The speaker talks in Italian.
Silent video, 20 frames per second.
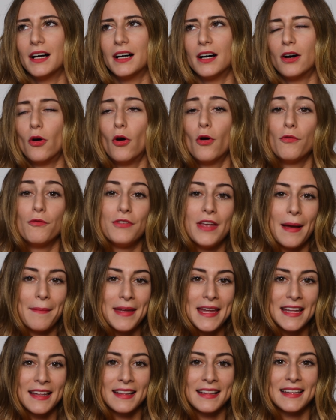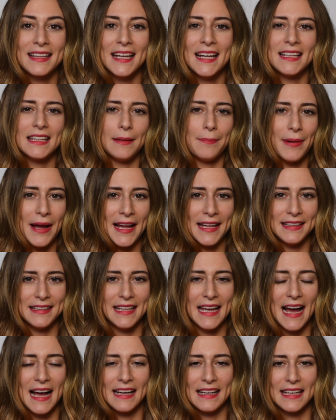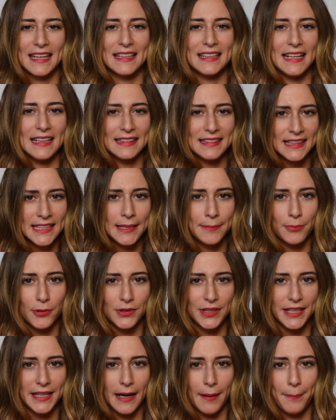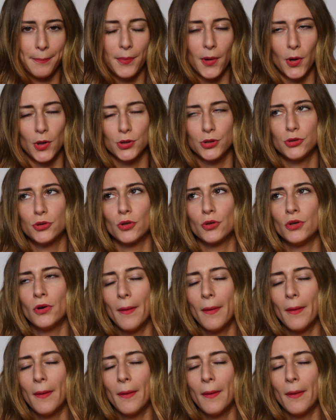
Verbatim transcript: Uh, ovviamente dipende anche dal tipo di cappotto,